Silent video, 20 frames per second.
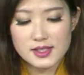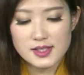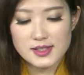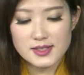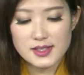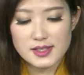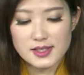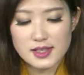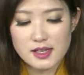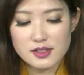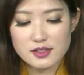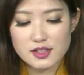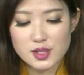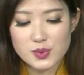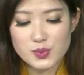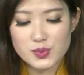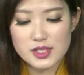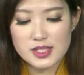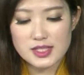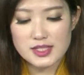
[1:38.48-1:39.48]
香港
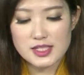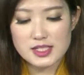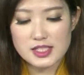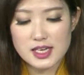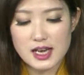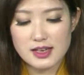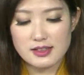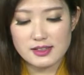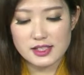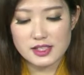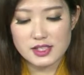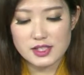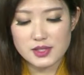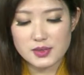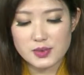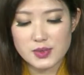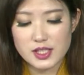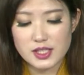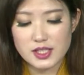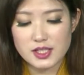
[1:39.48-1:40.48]
政务司司长林
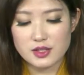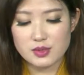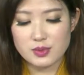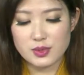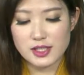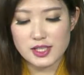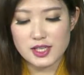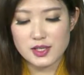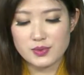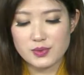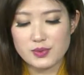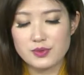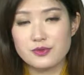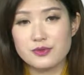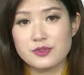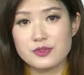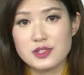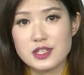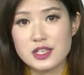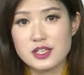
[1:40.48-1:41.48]
郑月娥昨天与
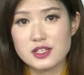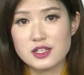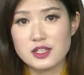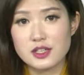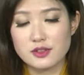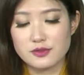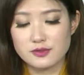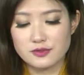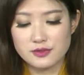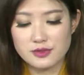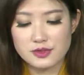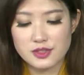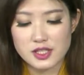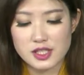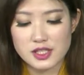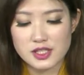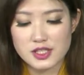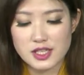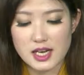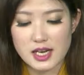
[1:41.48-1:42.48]
福建省副
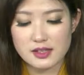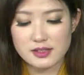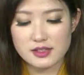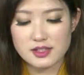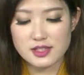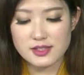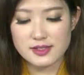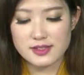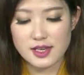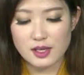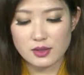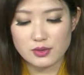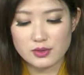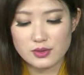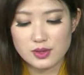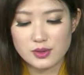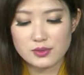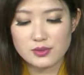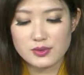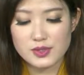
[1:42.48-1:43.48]
省长郑晓
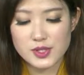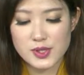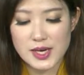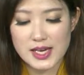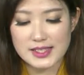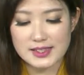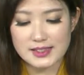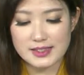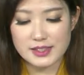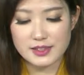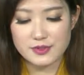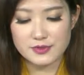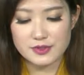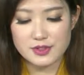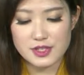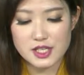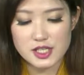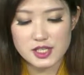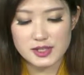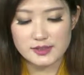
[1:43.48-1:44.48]
松率领的
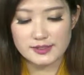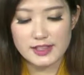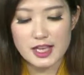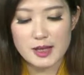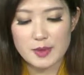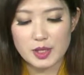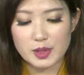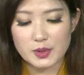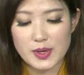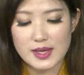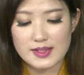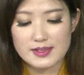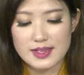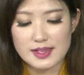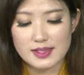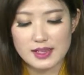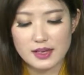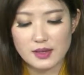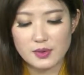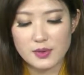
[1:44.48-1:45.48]
福建省代表团
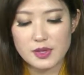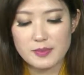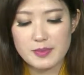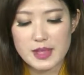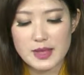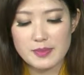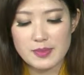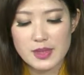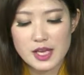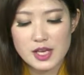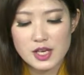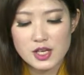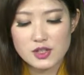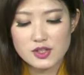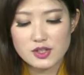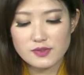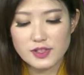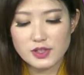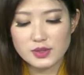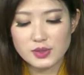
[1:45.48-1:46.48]
在港会面，
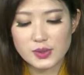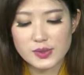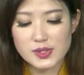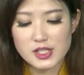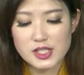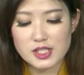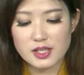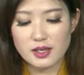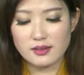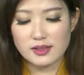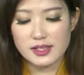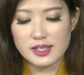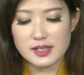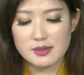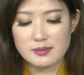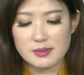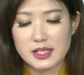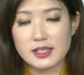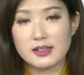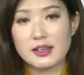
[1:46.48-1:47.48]
双方同意成立
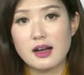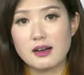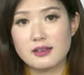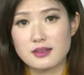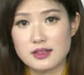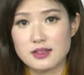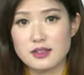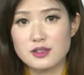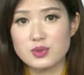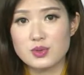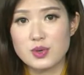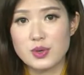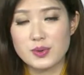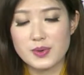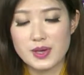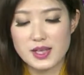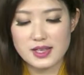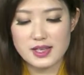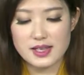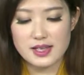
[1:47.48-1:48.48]
闽港合作
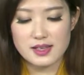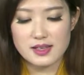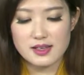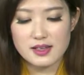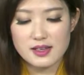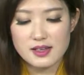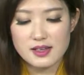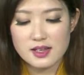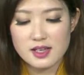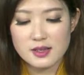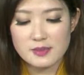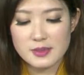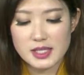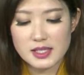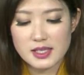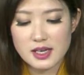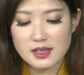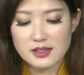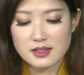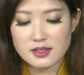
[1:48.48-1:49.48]
会议。闽
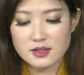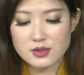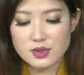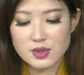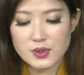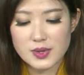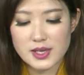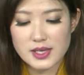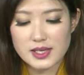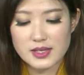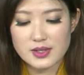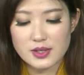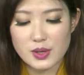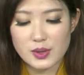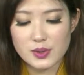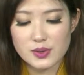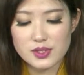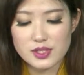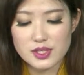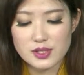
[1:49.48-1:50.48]
港合作会议
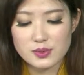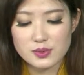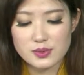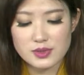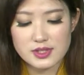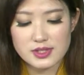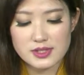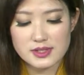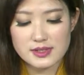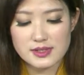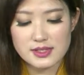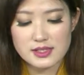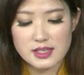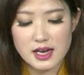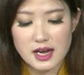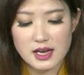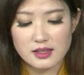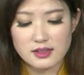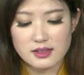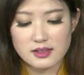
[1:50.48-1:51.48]
由政务司司
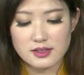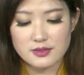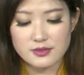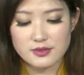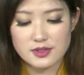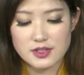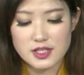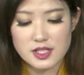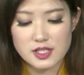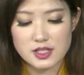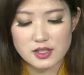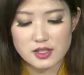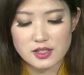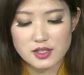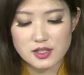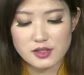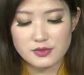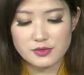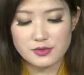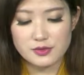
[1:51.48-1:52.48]
长和福建省
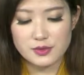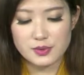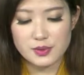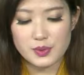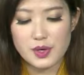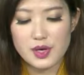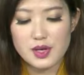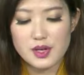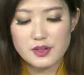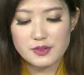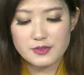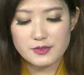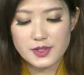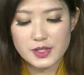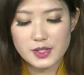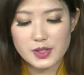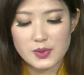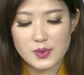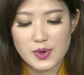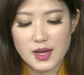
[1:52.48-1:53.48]
政府。
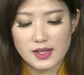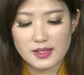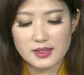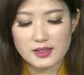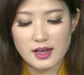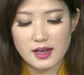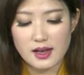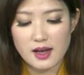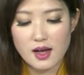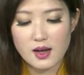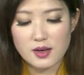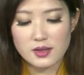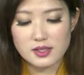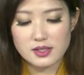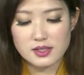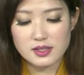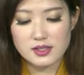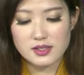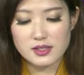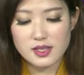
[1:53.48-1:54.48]
分管港澳
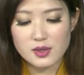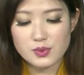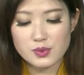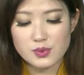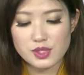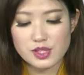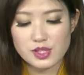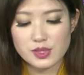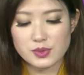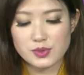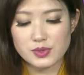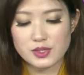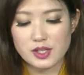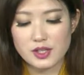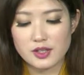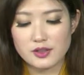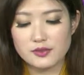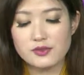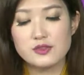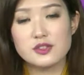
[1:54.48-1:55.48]
和商务事务
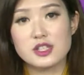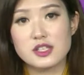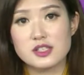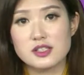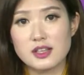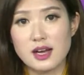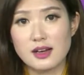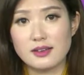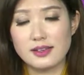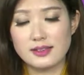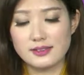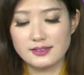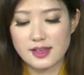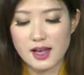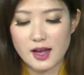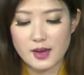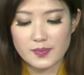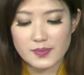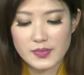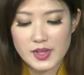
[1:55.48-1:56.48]
的副省长领
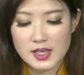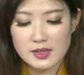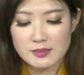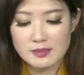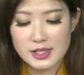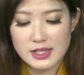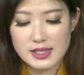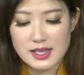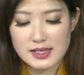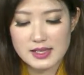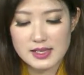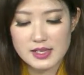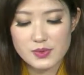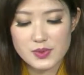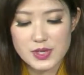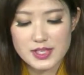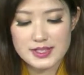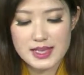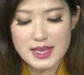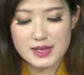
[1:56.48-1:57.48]
导，明年一
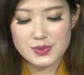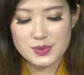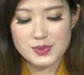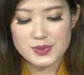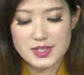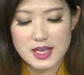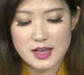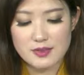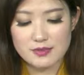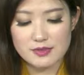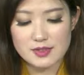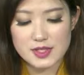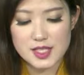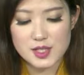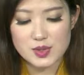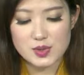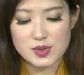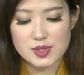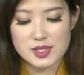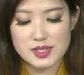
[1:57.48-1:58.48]
月下旬在福
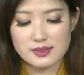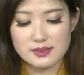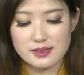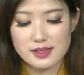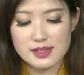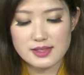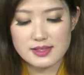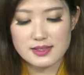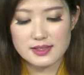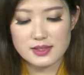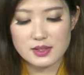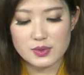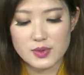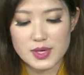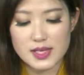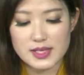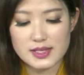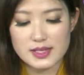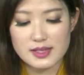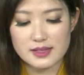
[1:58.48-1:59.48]
建举行第一次
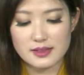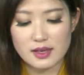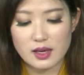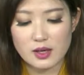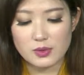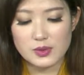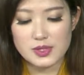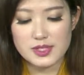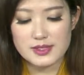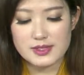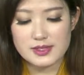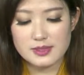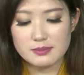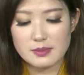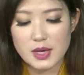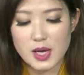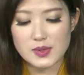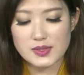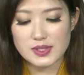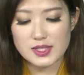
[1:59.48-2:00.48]
会议，讨论经
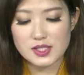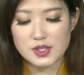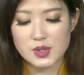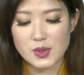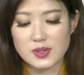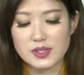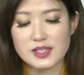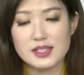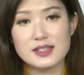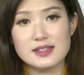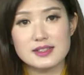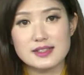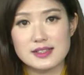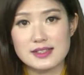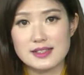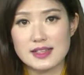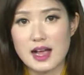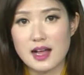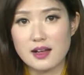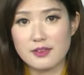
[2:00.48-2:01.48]
贸、金融和
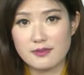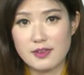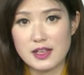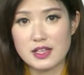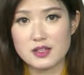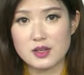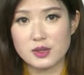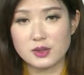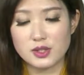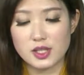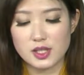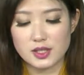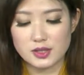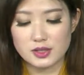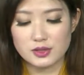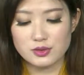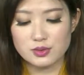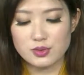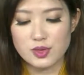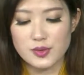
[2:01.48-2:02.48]
其他范畴的
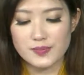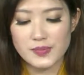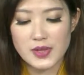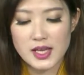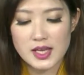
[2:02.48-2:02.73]
合作。